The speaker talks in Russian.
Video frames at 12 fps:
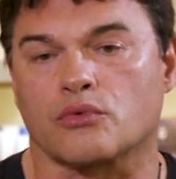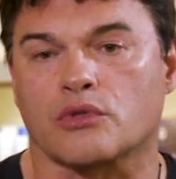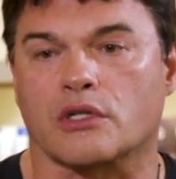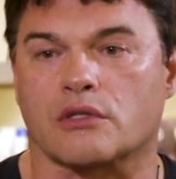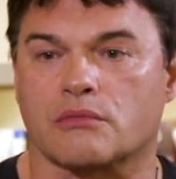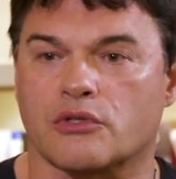ну,
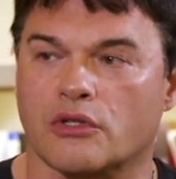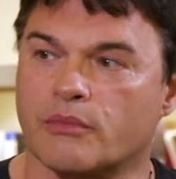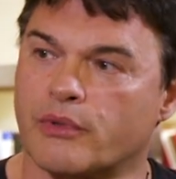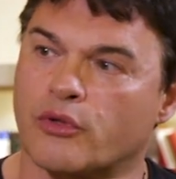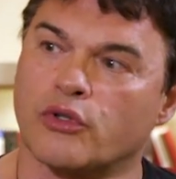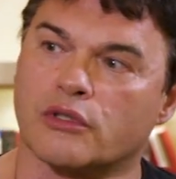скажем,
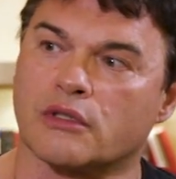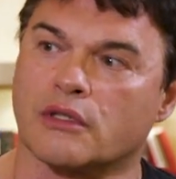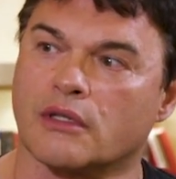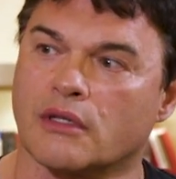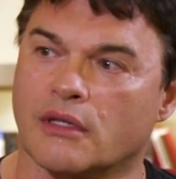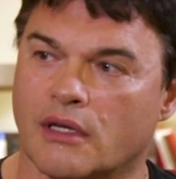человек приходит,
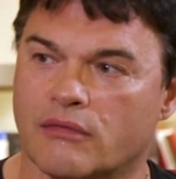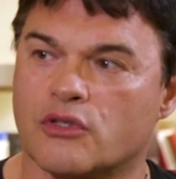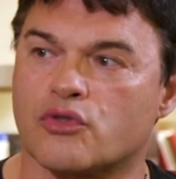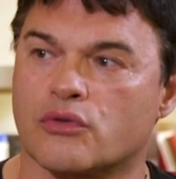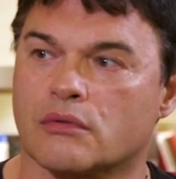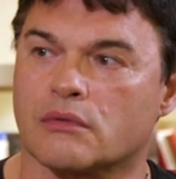и я
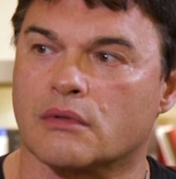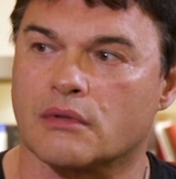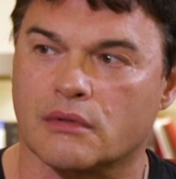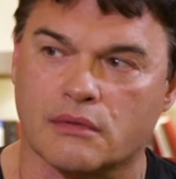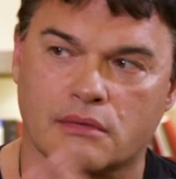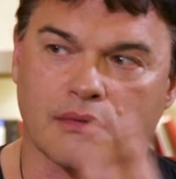вижу
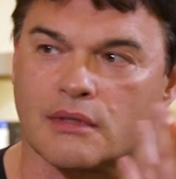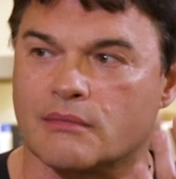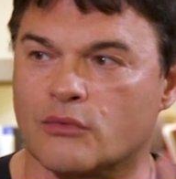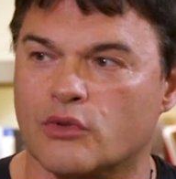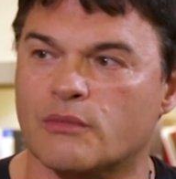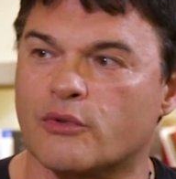э,
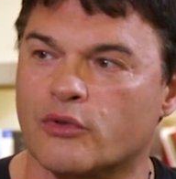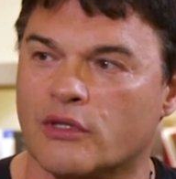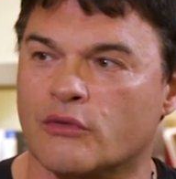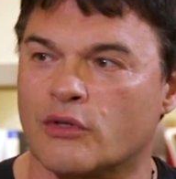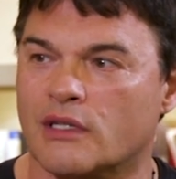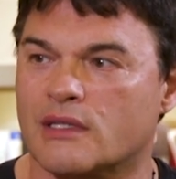там, улыбку
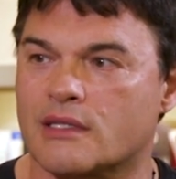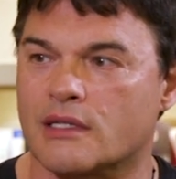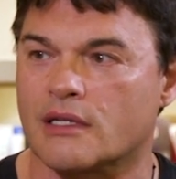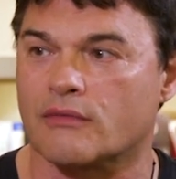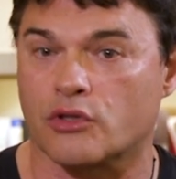на его лице.